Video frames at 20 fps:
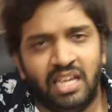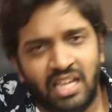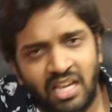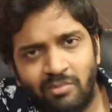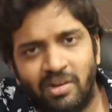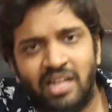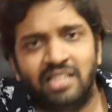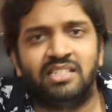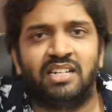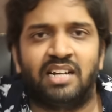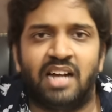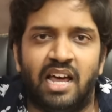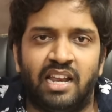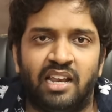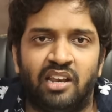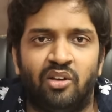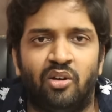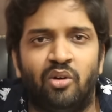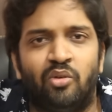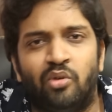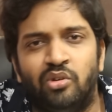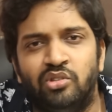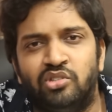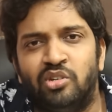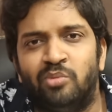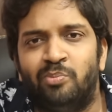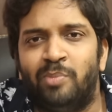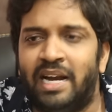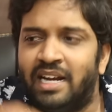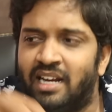ఈ మధ్య కాలంలో
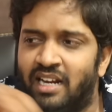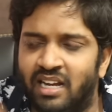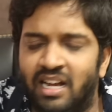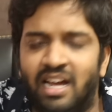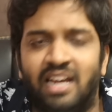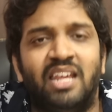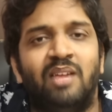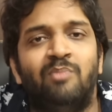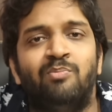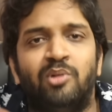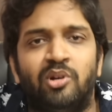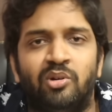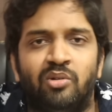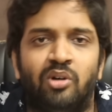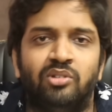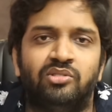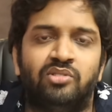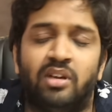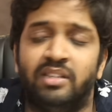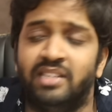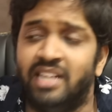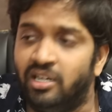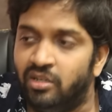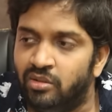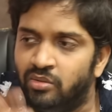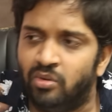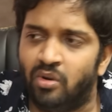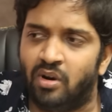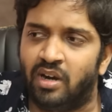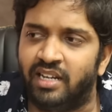కొంచెం బెటర్గానే ఇంప్రూవ్ అవుతోంది అండ్
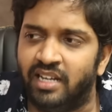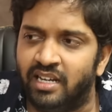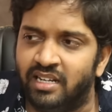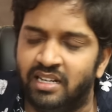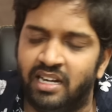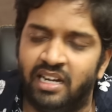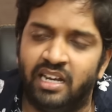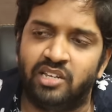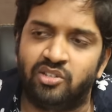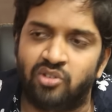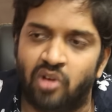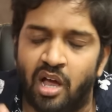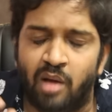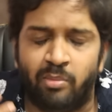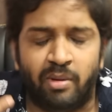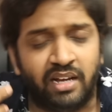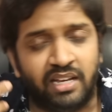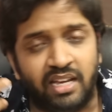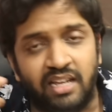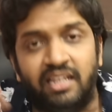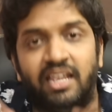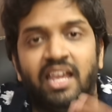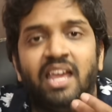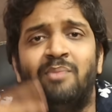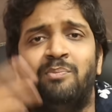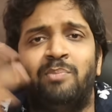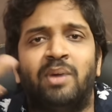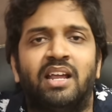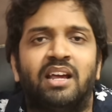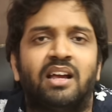ఇంకొకటి ఏంటంటే షోభాకి
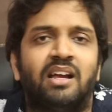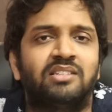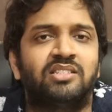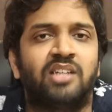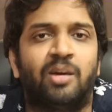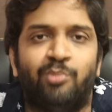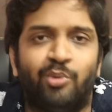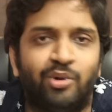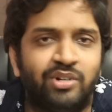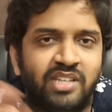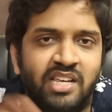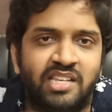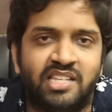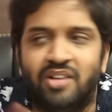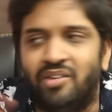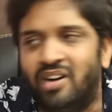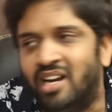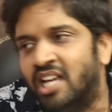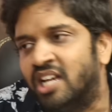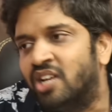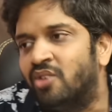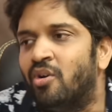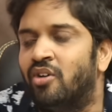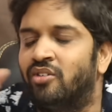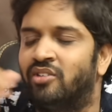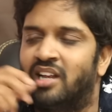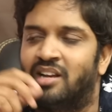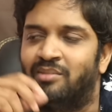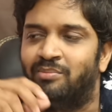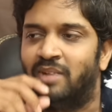గేమ్ పరంగా సపోర్ట్ చేసేవాళ్ళు ఎక్కువ
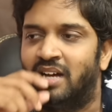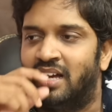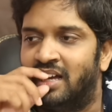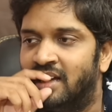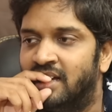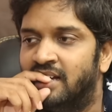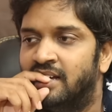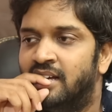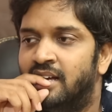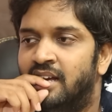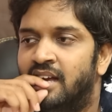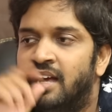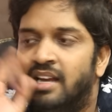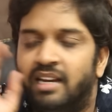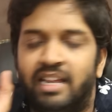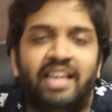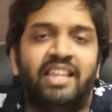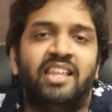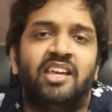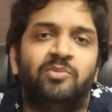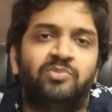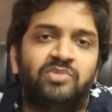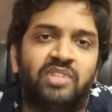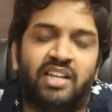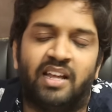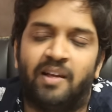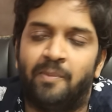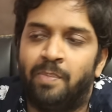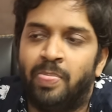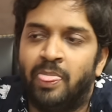ఉన్నారబ్బా నేను అదే
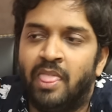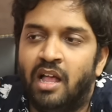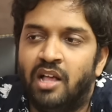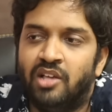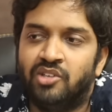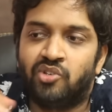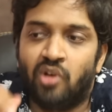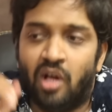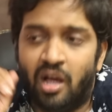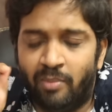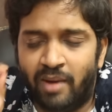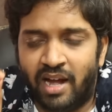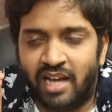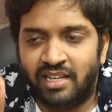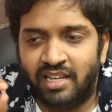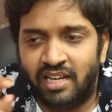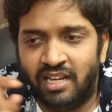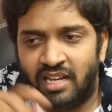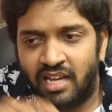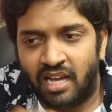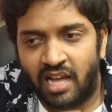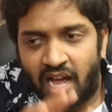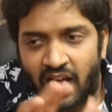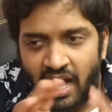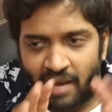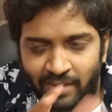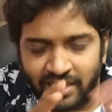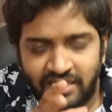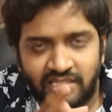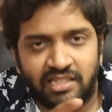చెప్తున్నాను శోభాని
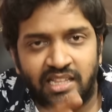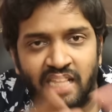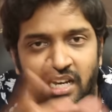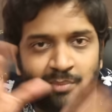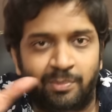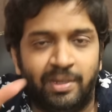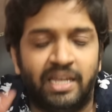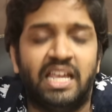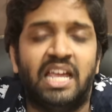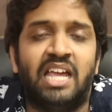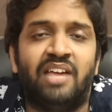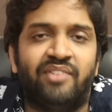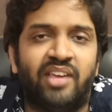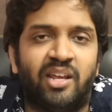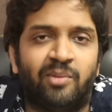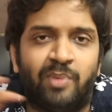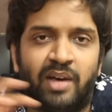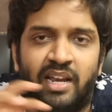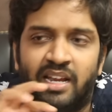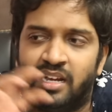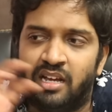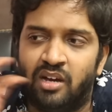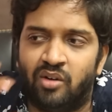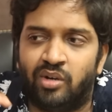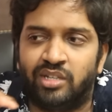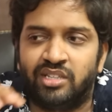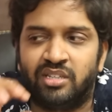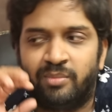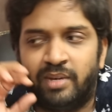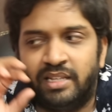ఆ మధ్య తన బిహేవియర్ పరంగా
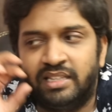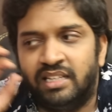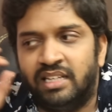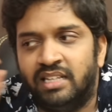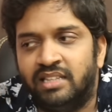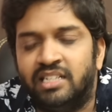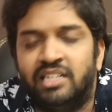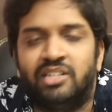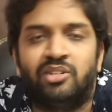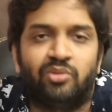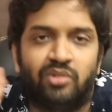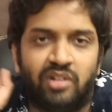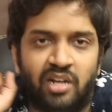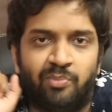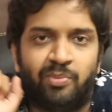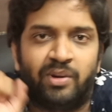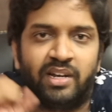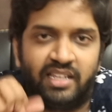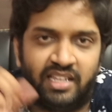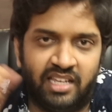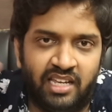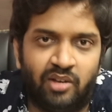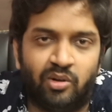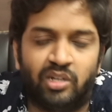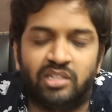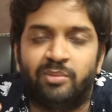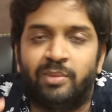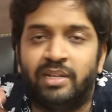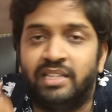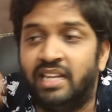కొంతమంది తిట్టుకున్నప్పటికీ
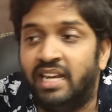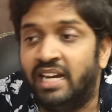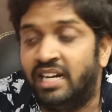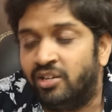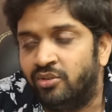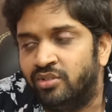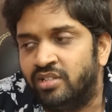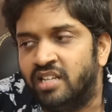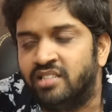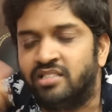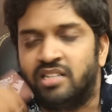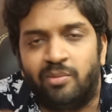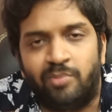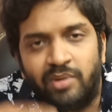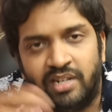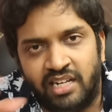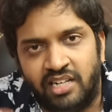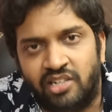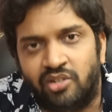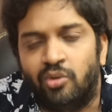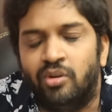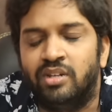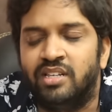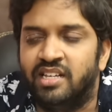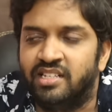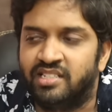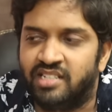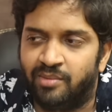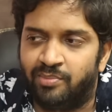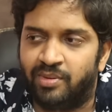కొంతమంది నెగిటివ్ చేసినప్పటికీ ట్రోల్
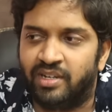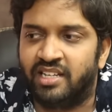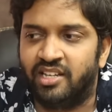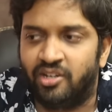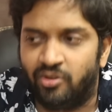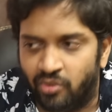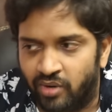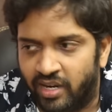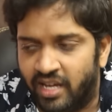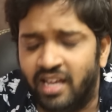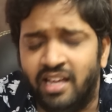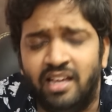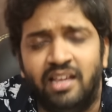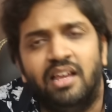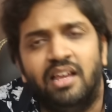చేసినప్పటికీ కూడా